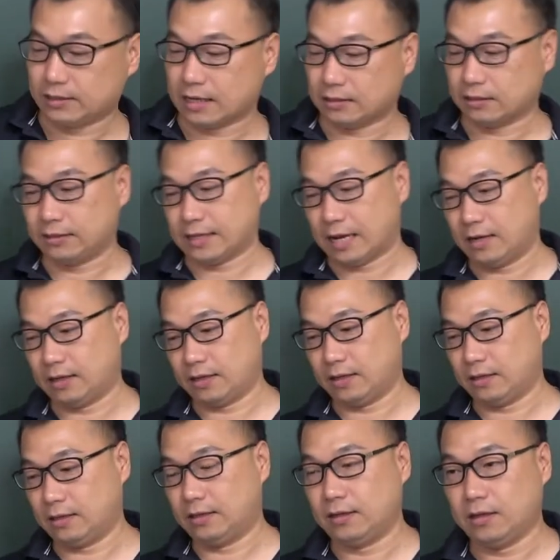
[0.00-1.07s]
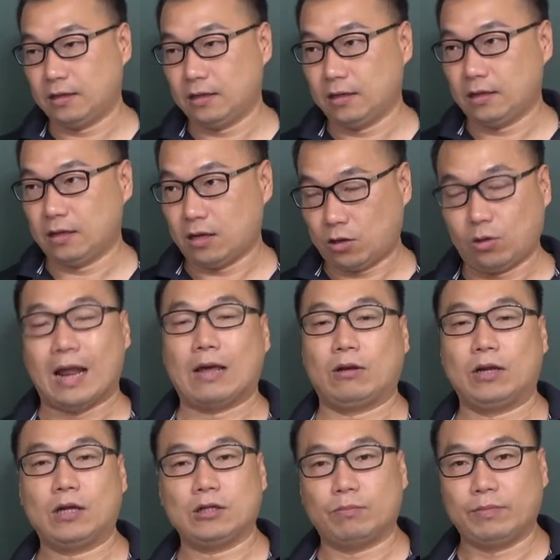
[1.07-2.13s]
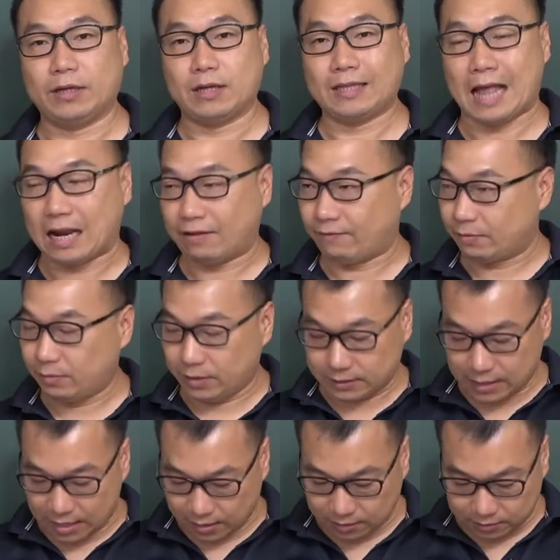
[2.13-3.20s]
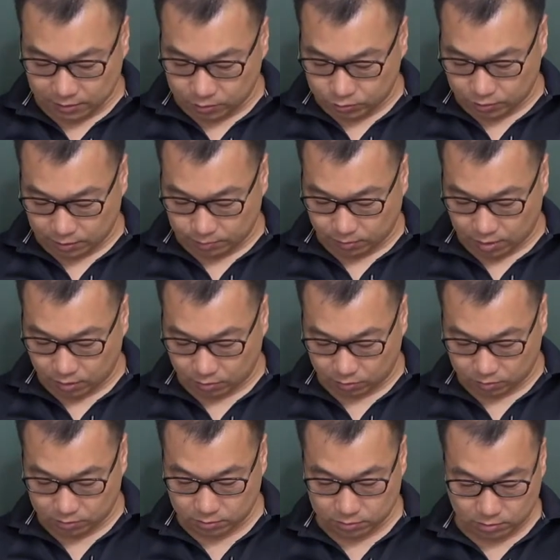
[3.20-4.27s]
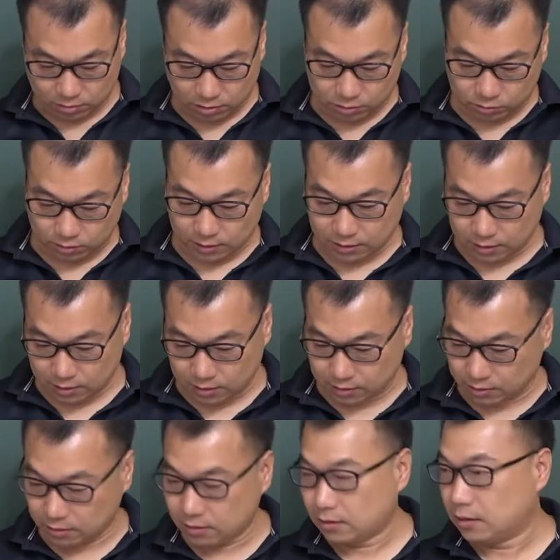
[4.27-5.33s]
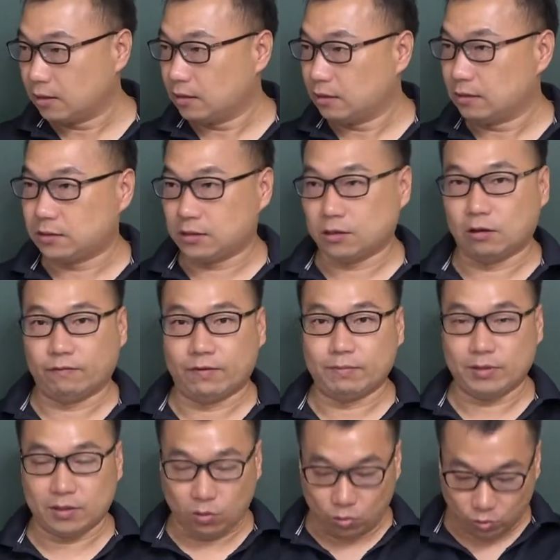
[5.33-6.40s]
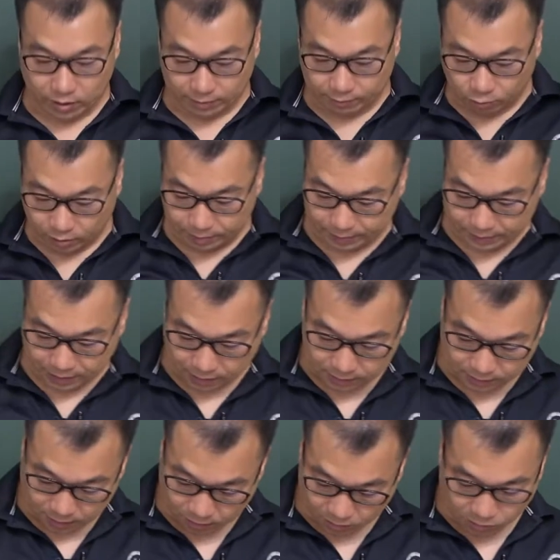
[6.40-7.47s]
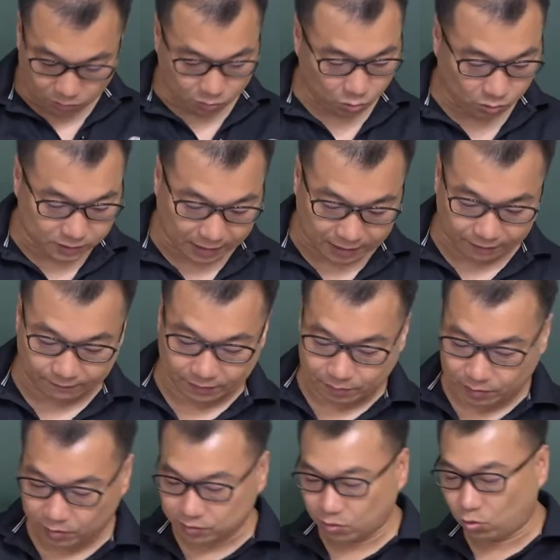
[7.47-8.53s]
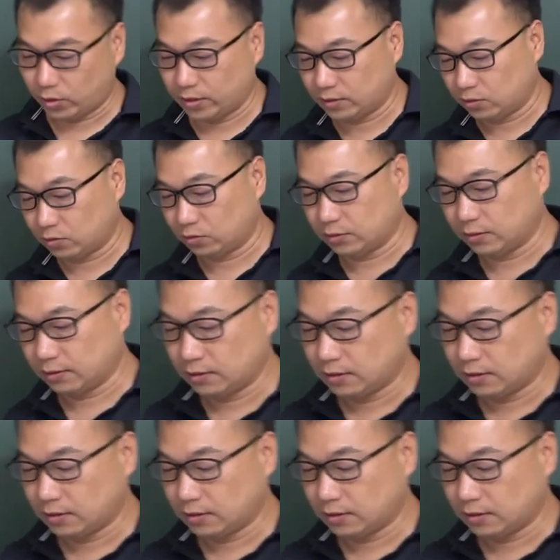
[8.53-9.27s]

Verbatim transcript: 夹是夹那个，呃有啦有那种比较大的粉笔夹，可是我觉得不好用。我感觉那个进口粉笔的灰灰比较少，因为国产的粉笔有时候灰很多，